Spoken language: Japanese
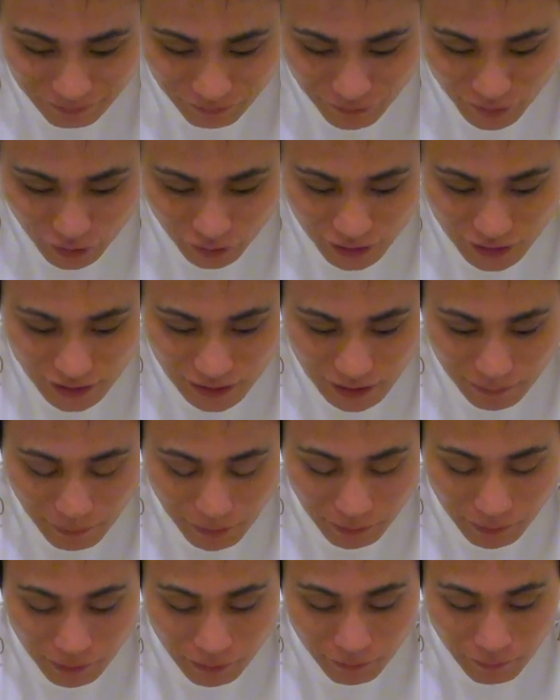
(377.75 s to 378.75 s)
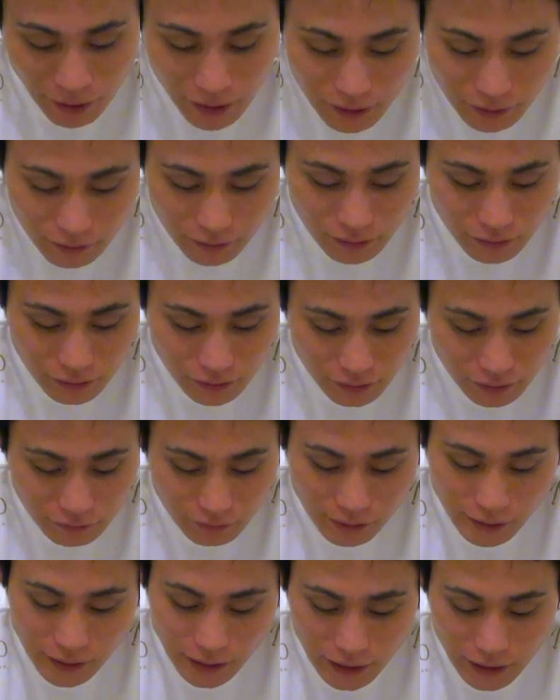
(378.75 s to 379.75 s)
うんとですね、まあ、悪く
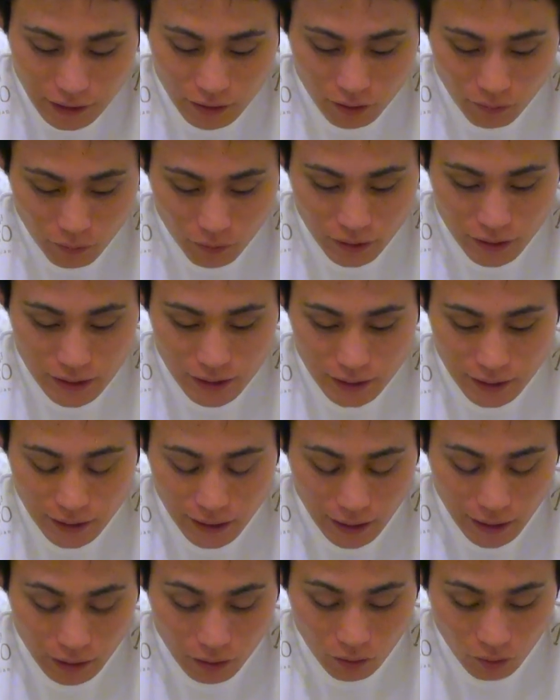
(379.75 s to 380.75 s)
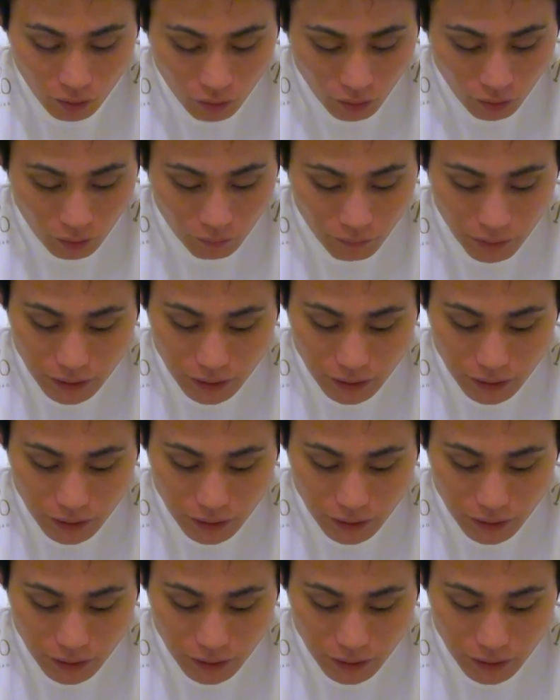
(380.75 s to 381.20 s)
はないと思うんですけど、